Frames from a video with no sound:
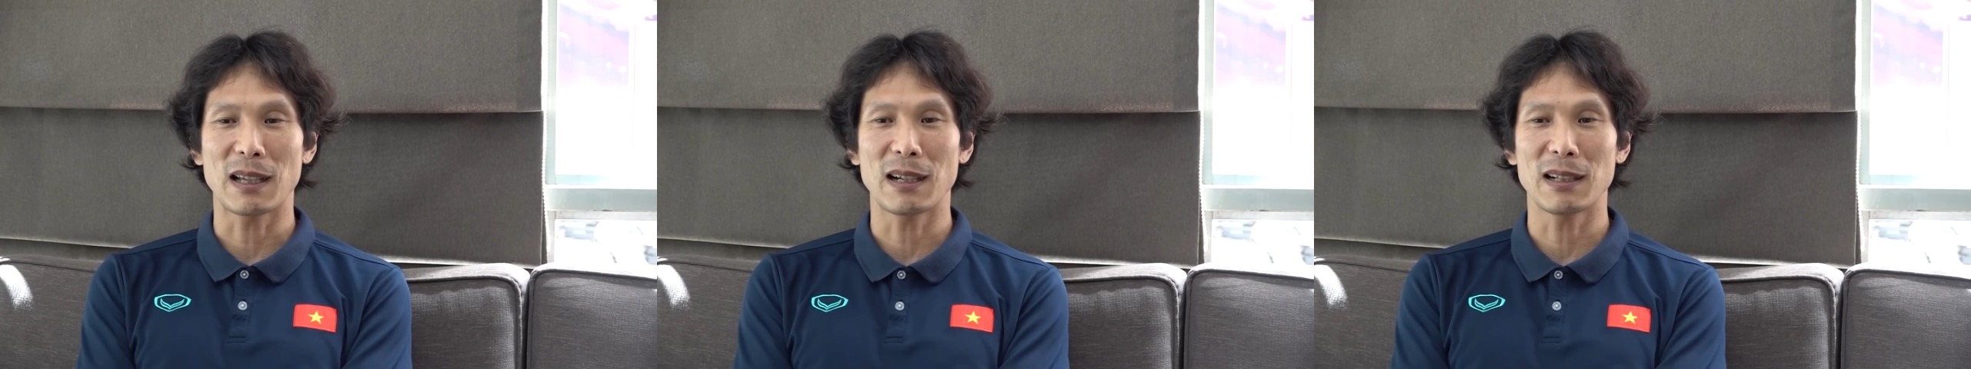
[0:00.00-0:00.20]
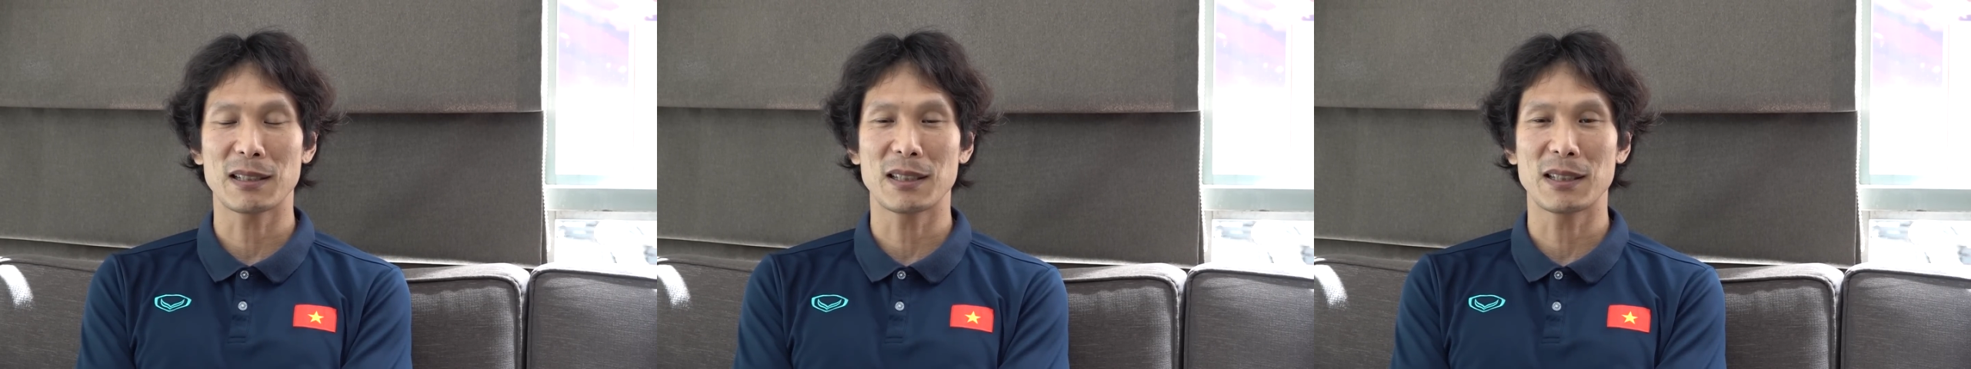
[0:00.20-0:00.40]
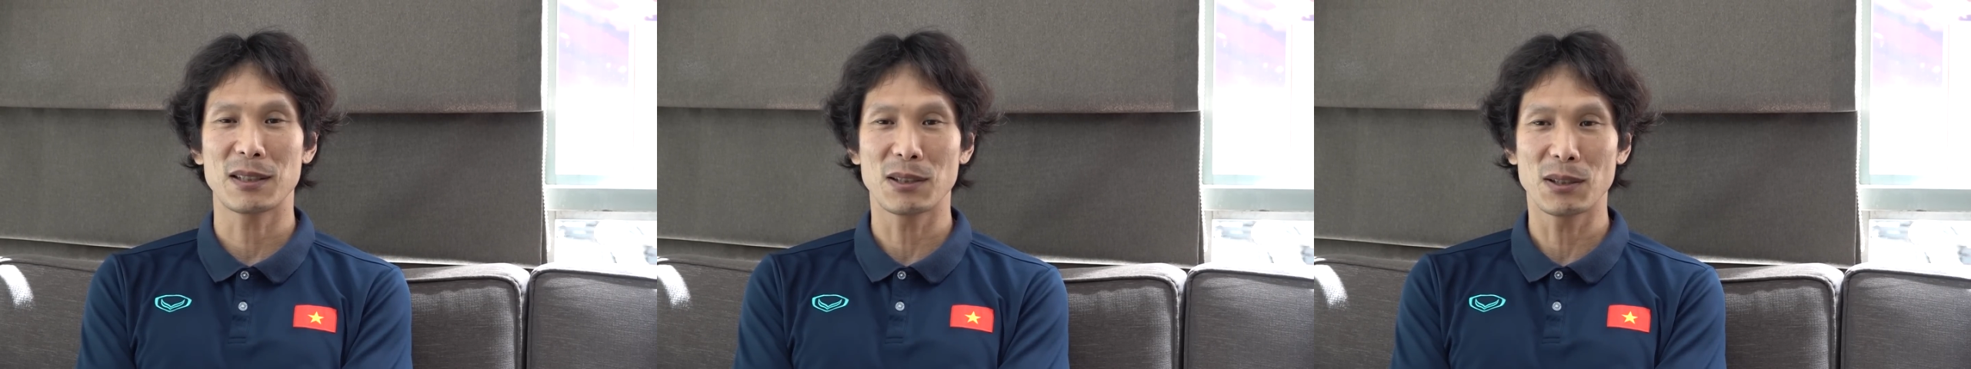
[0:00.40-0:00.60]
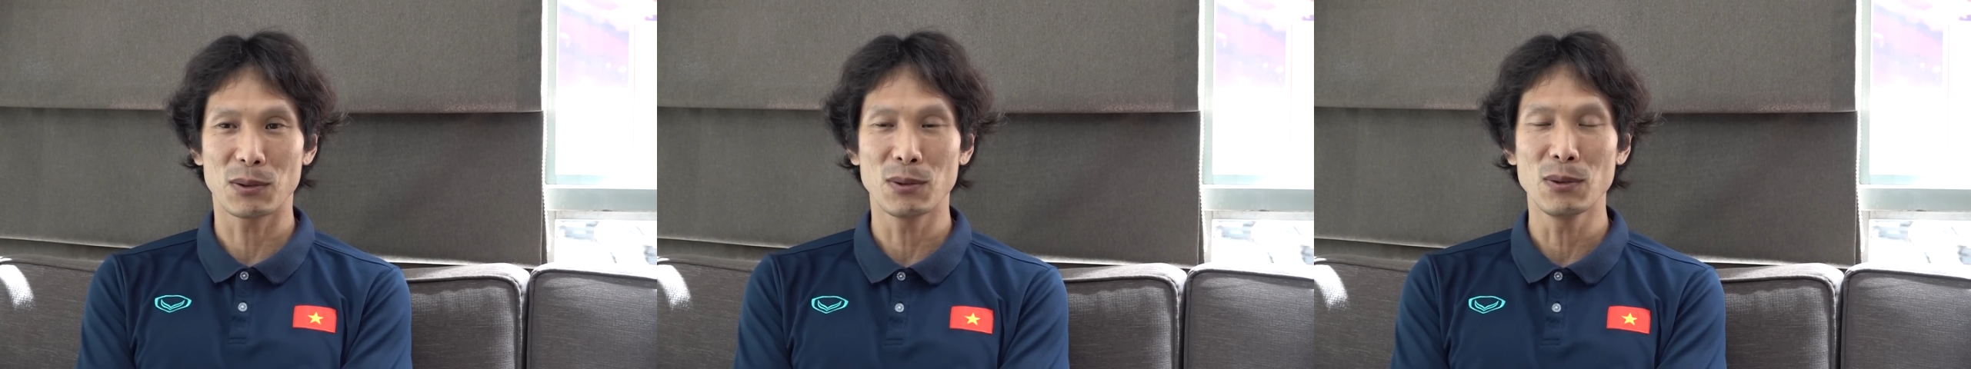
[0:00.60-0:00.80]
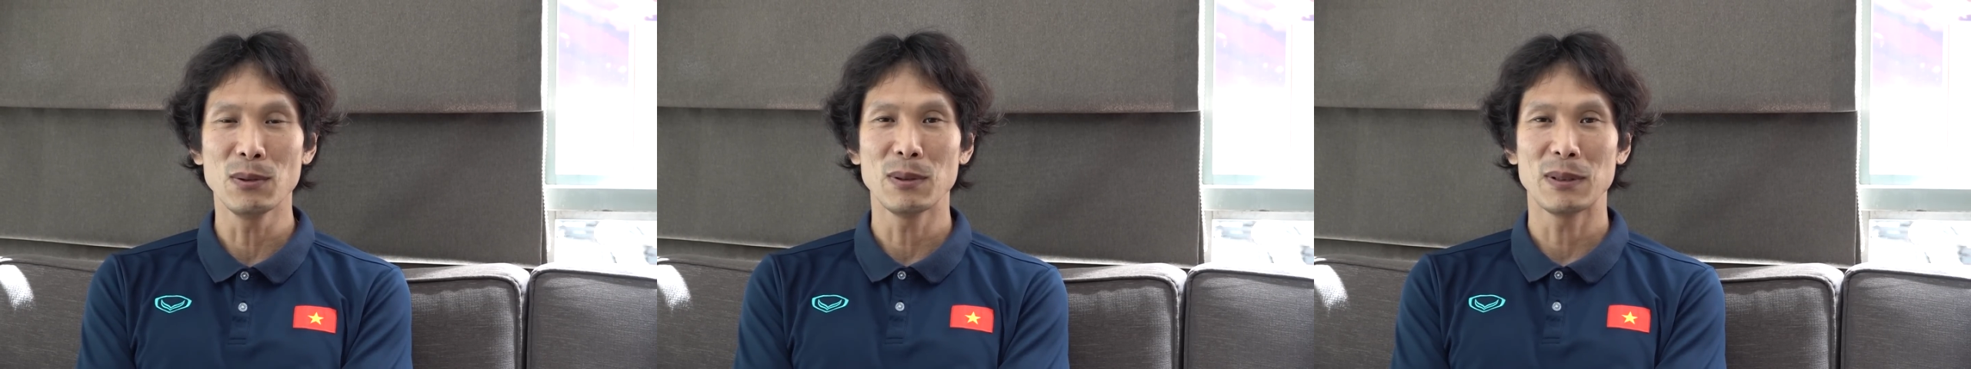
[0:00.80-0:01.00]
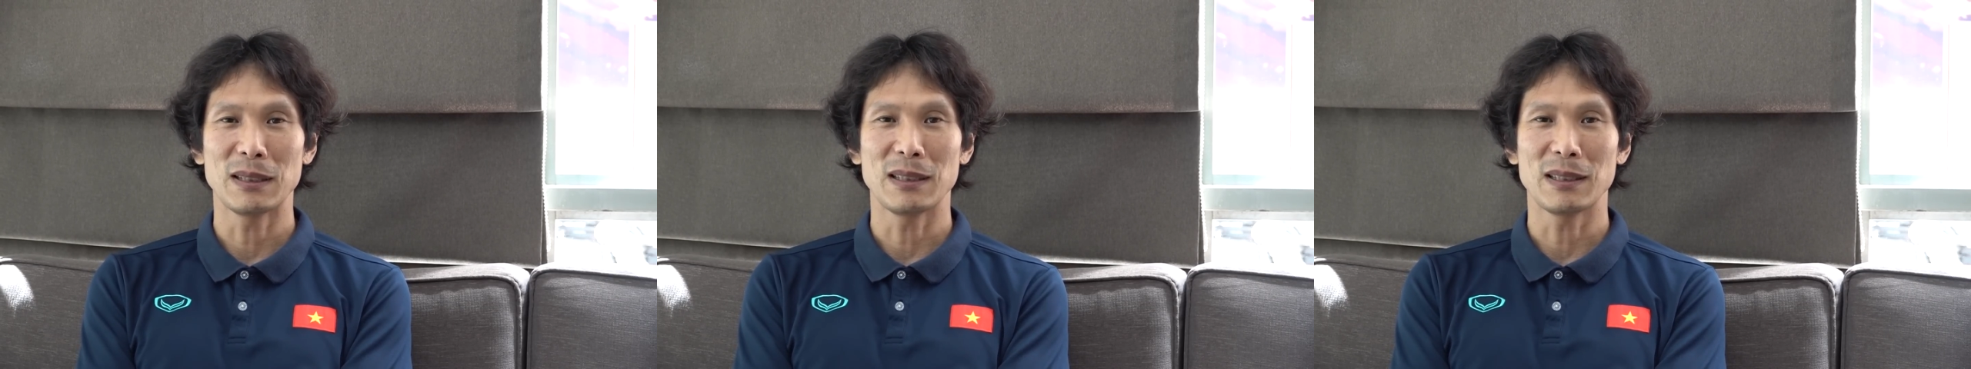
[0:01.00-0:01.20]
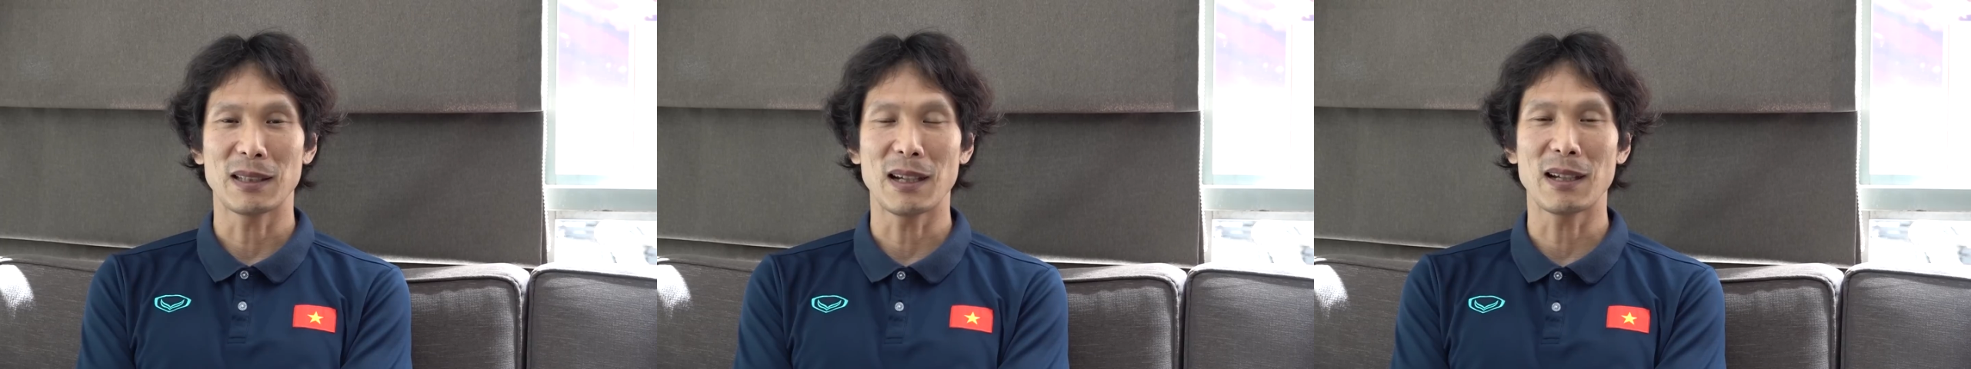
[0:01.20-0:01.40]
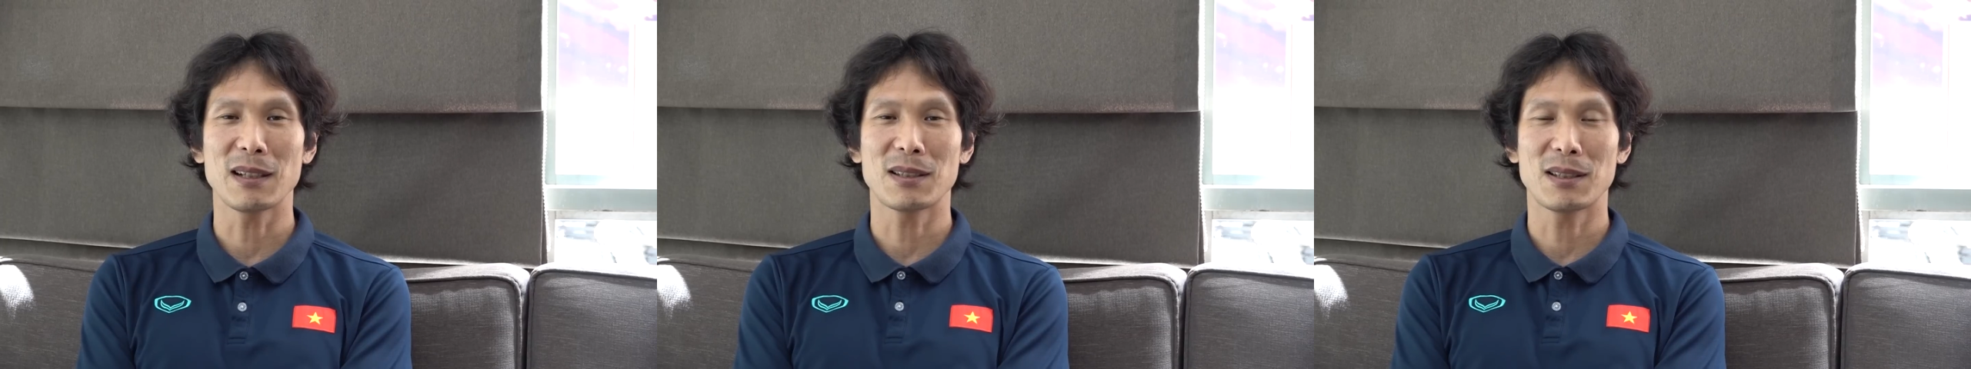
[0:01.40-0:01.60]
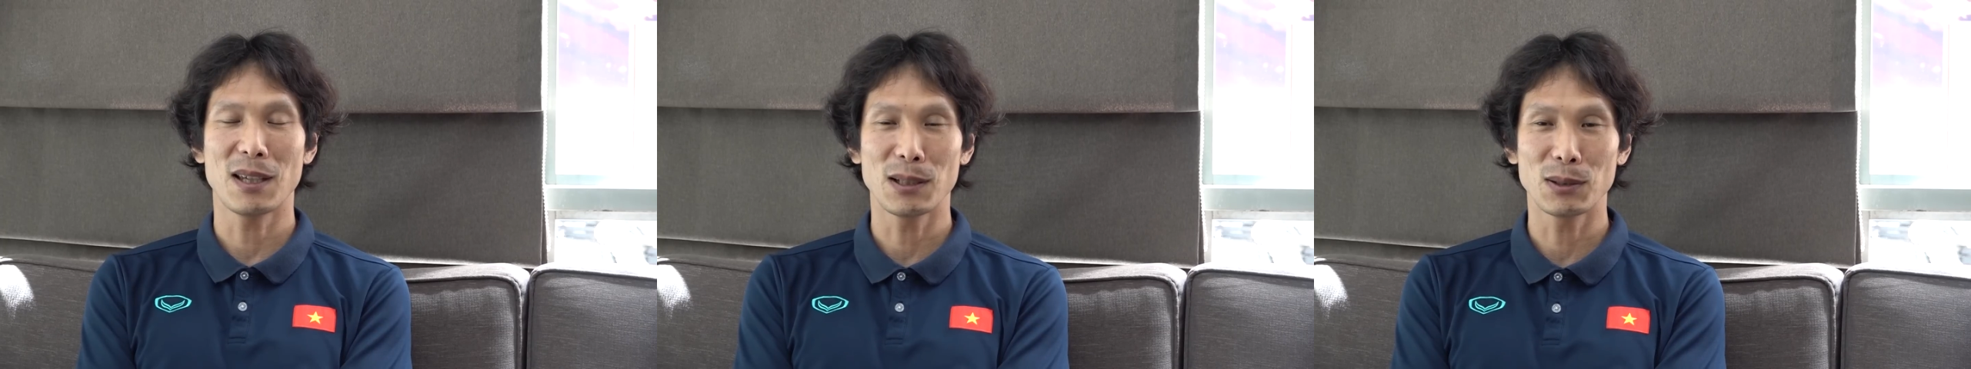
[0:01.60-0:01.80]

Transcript: tất cả cùng hoạt động và tôi